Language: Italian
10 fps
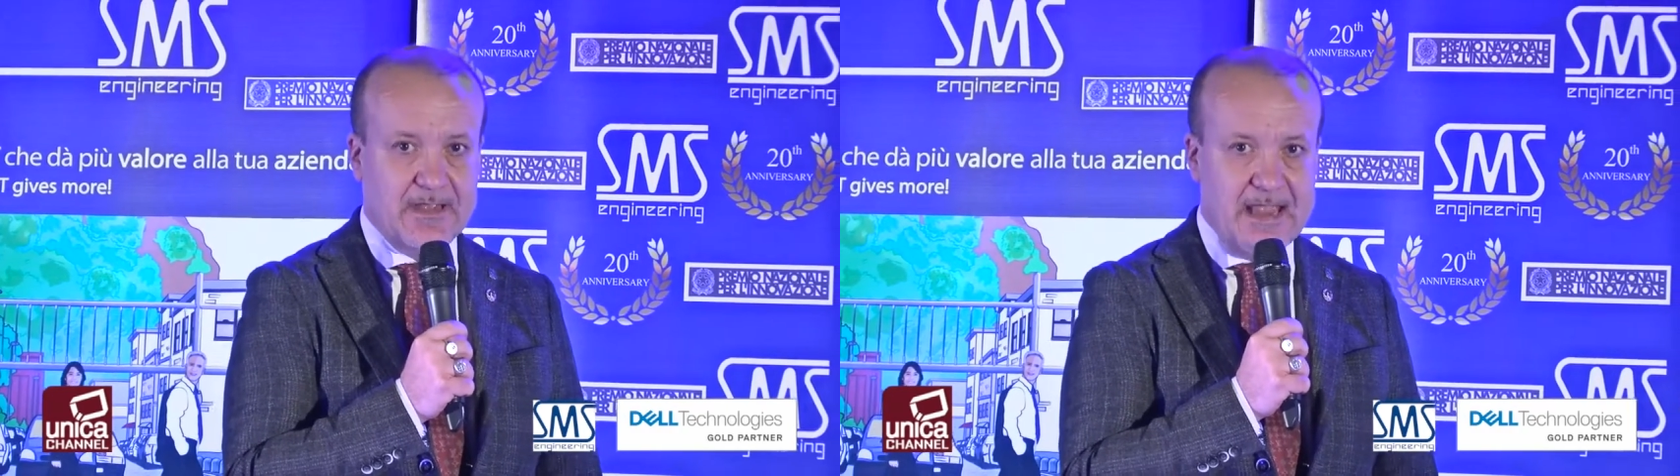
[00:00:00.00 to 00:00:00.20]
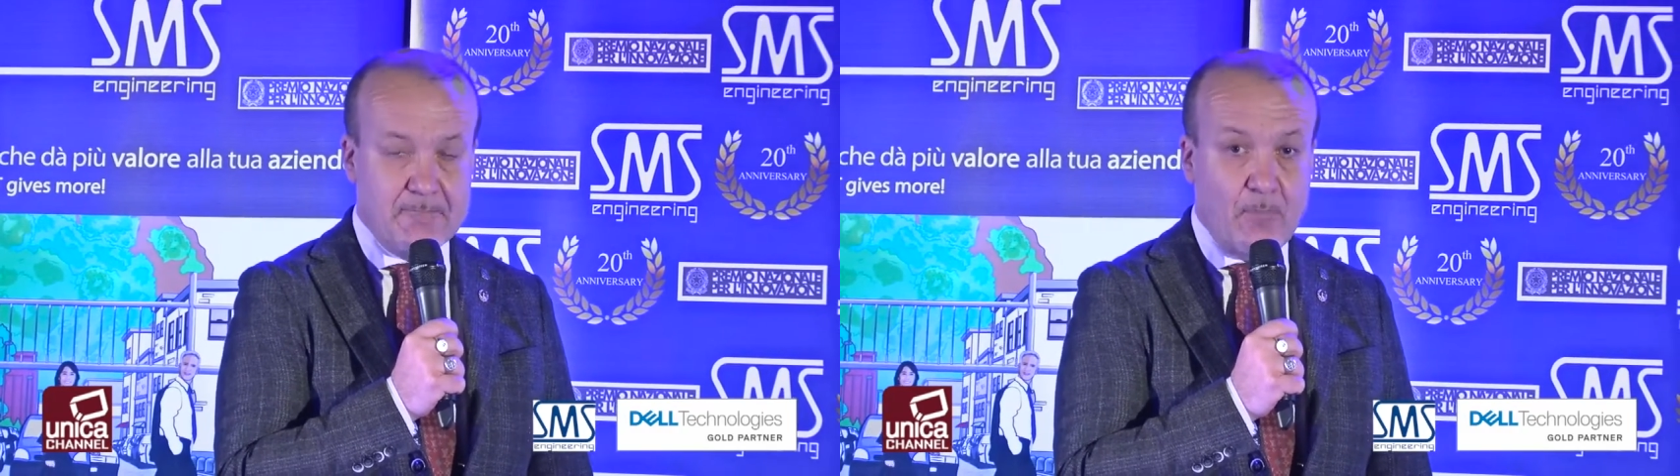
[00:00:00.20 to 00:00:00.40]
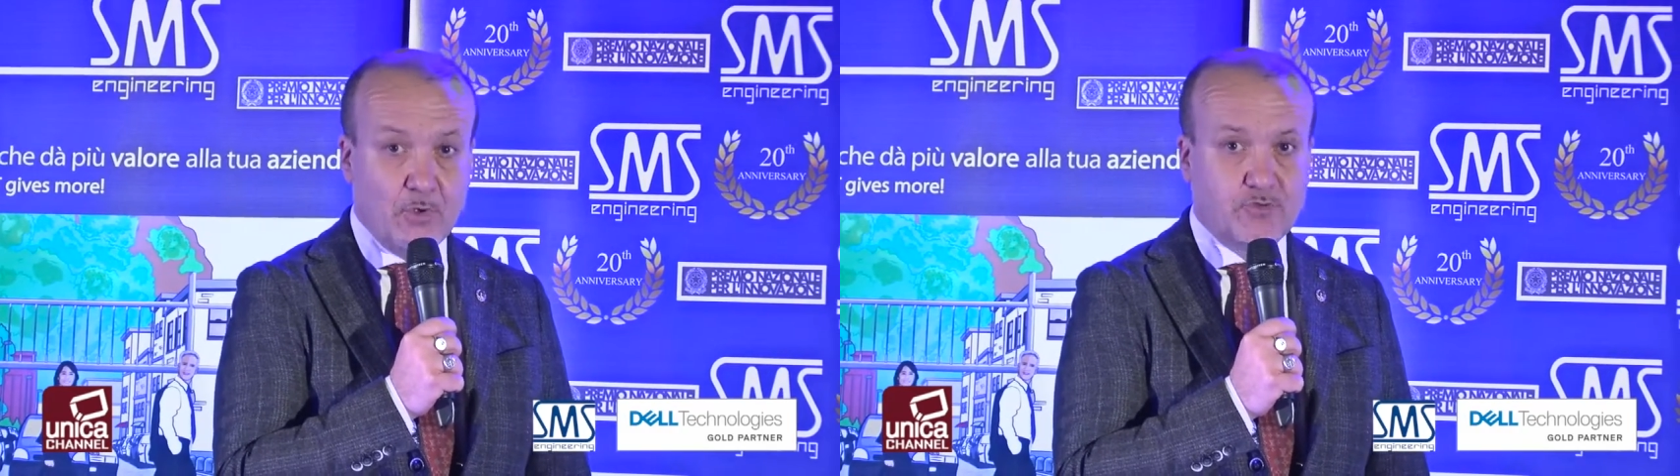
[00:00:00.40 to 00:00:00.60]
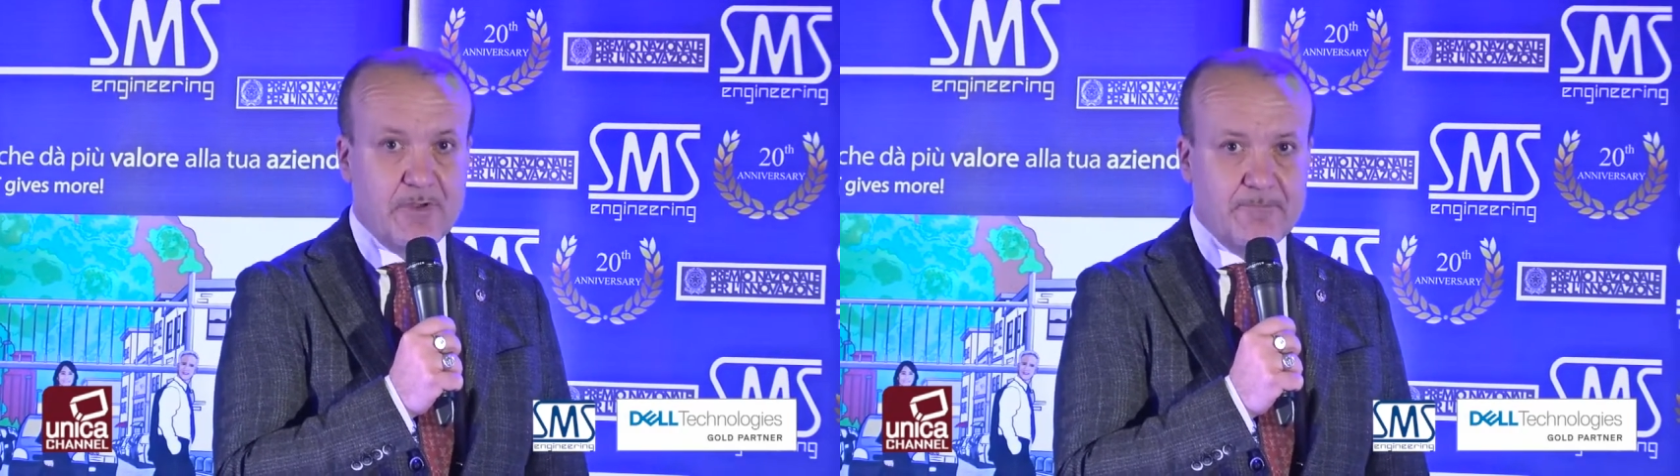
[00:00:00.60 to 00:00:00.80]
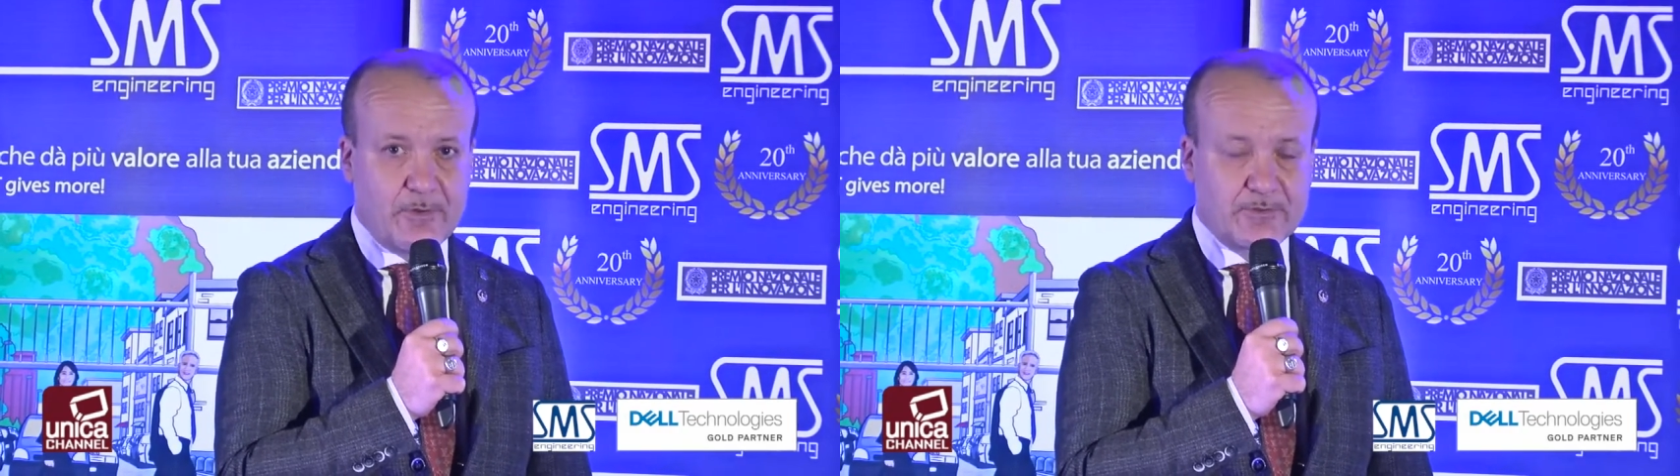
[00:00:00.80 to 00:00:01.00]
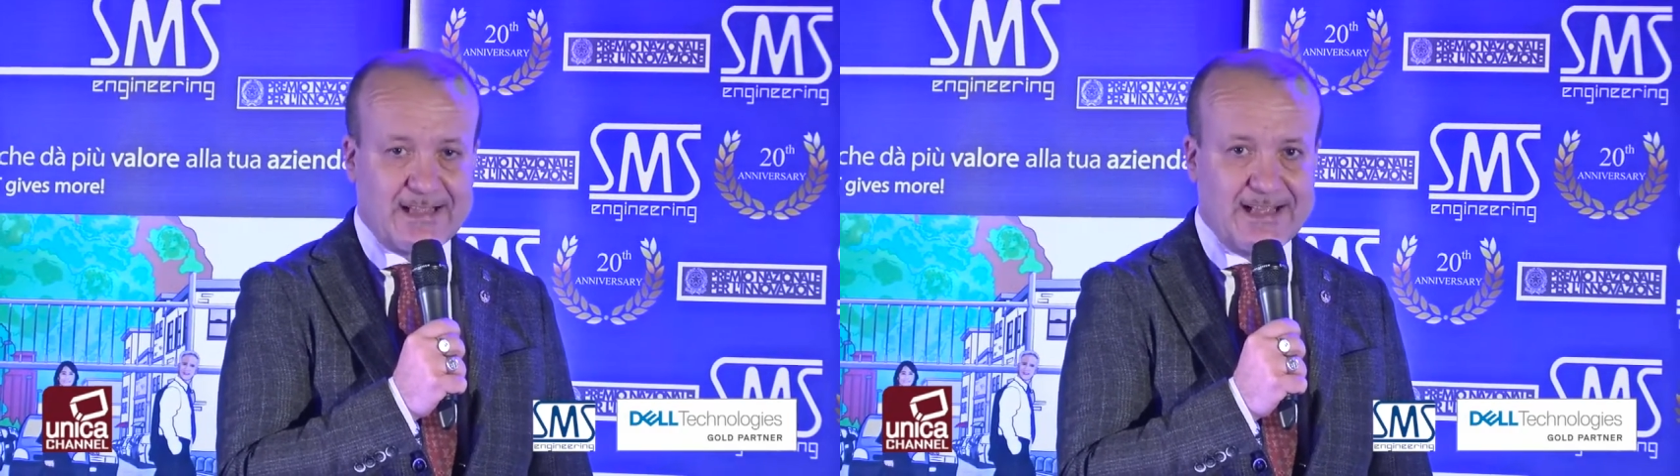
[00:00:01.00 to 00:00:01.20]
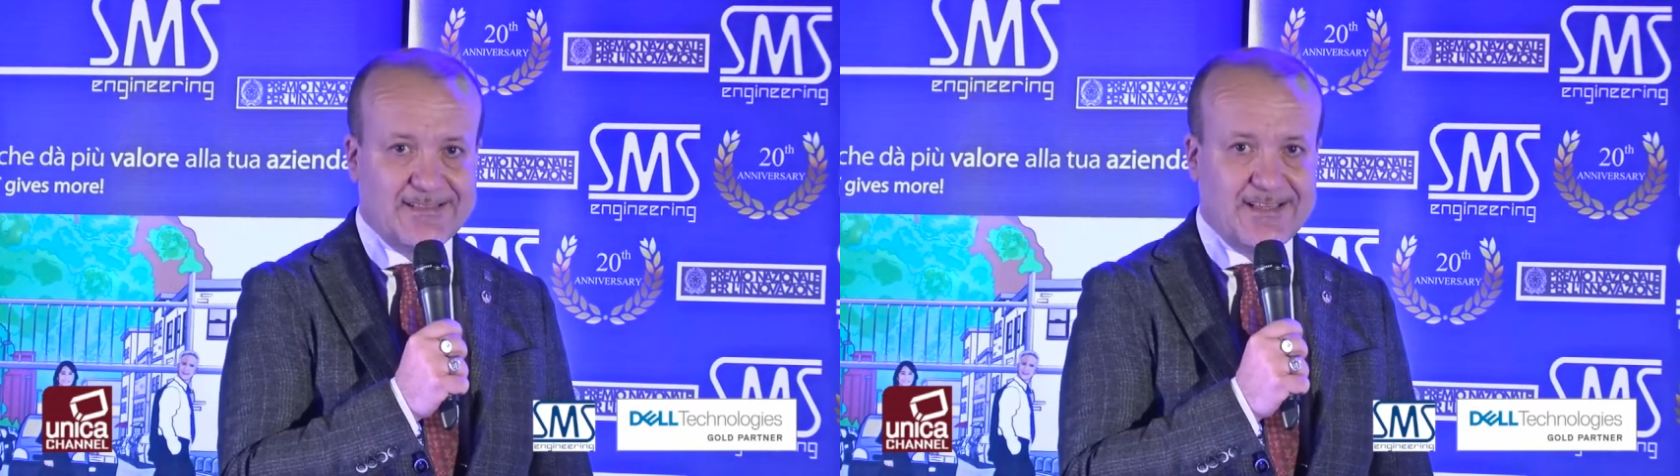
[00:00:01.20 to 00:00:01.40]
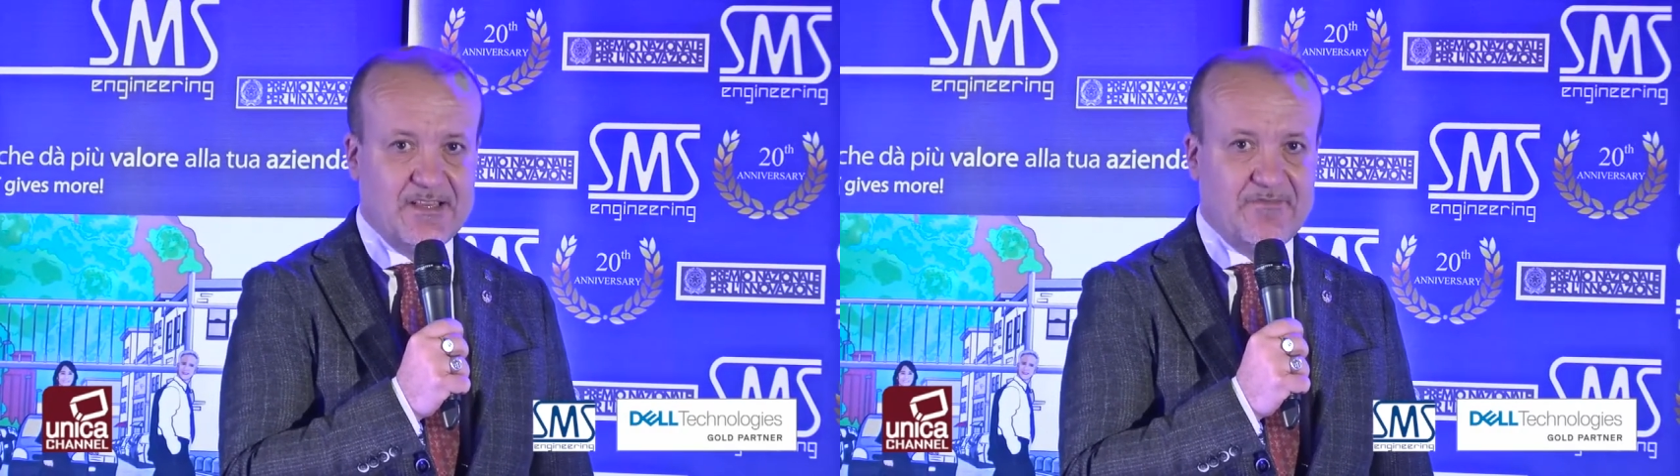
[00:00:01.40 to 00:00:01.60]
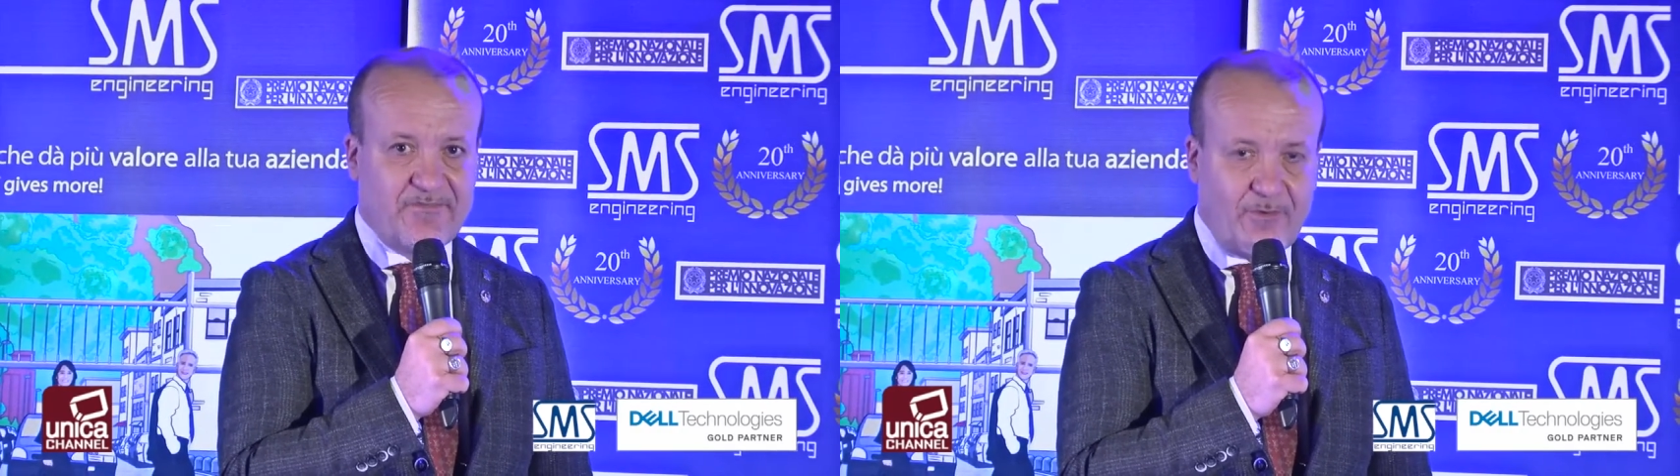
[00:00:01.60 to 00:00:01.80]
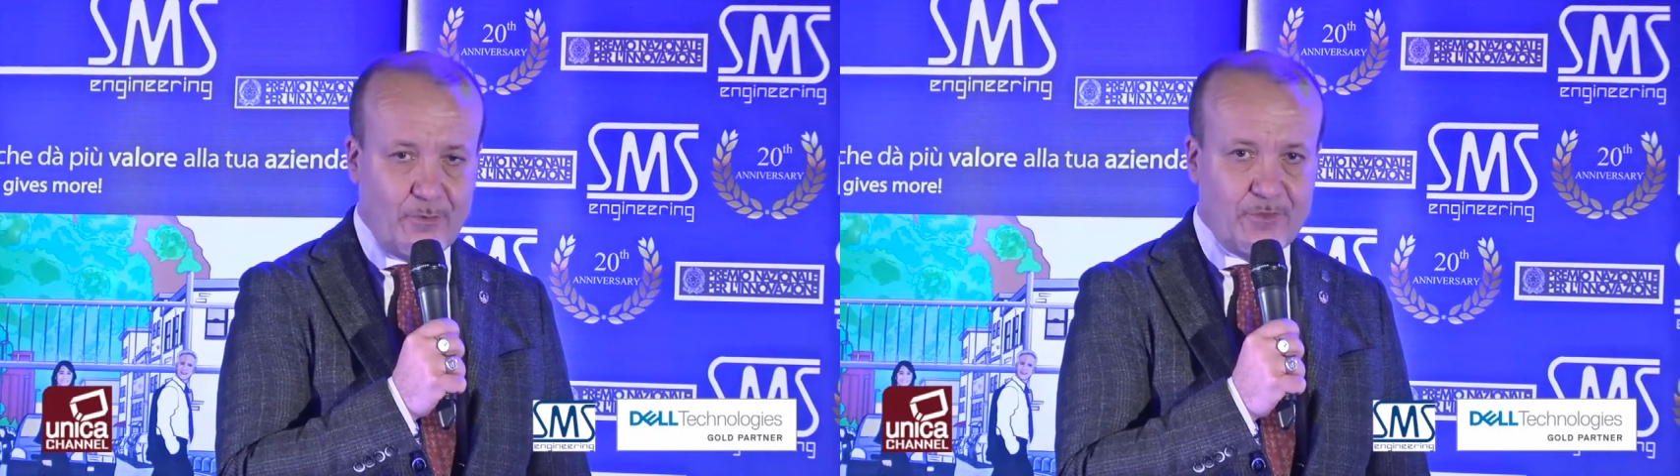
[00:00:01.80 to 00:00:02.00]
eh, è molto importante
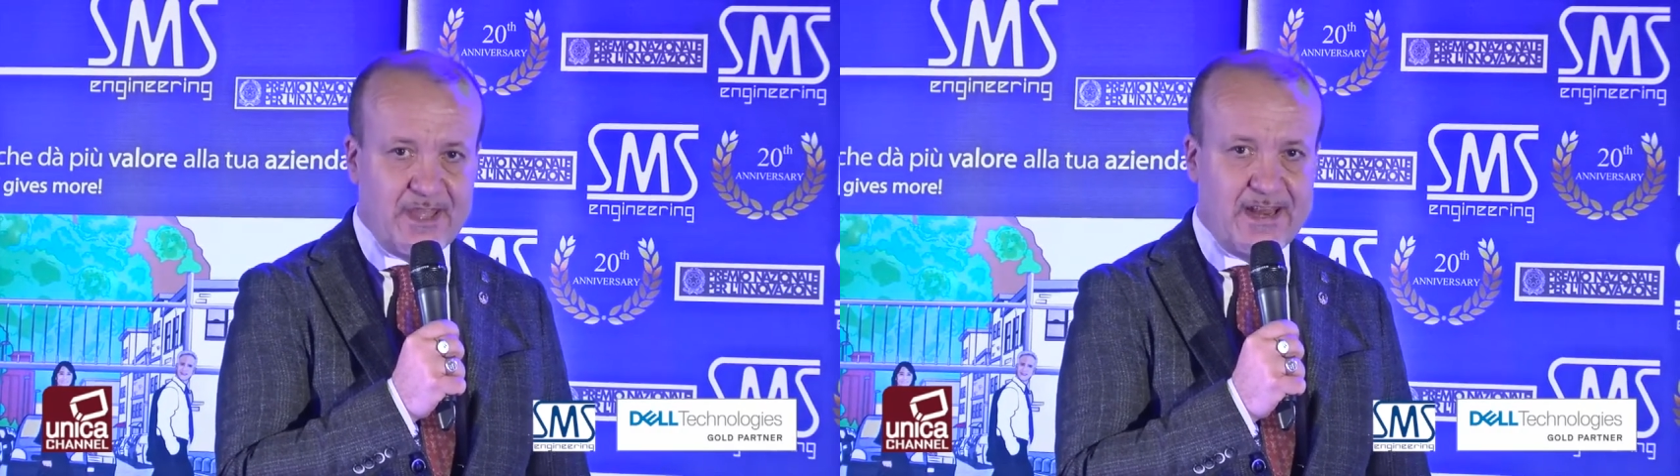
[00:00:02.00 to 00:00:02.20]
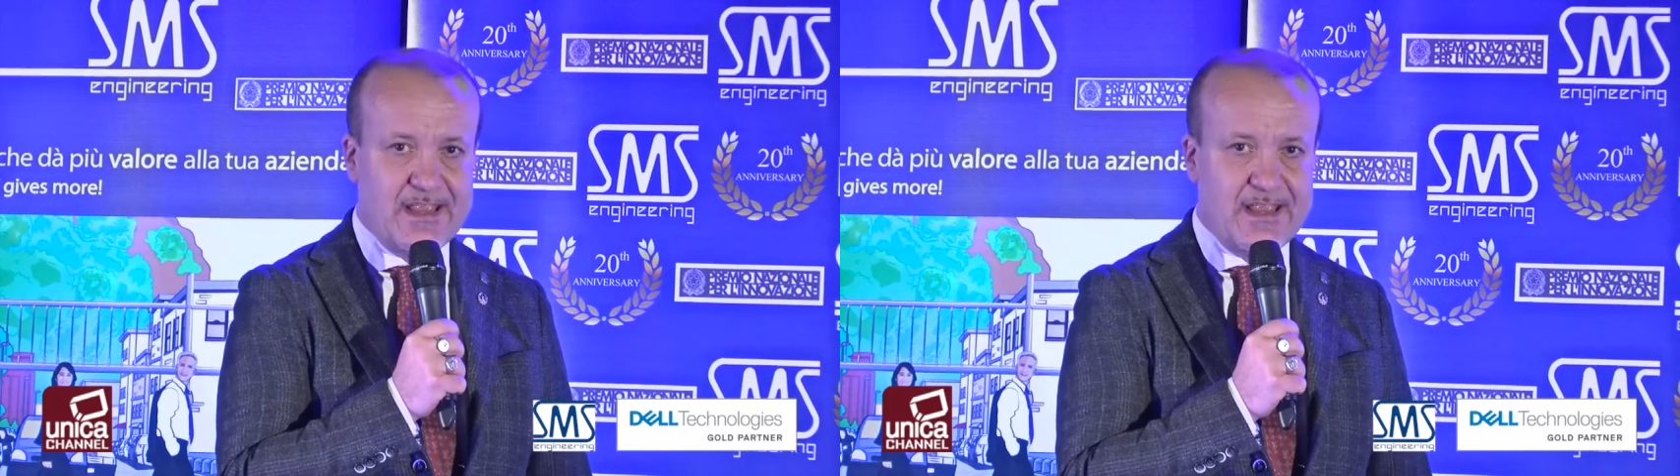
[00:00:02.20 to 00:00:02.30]
diffondere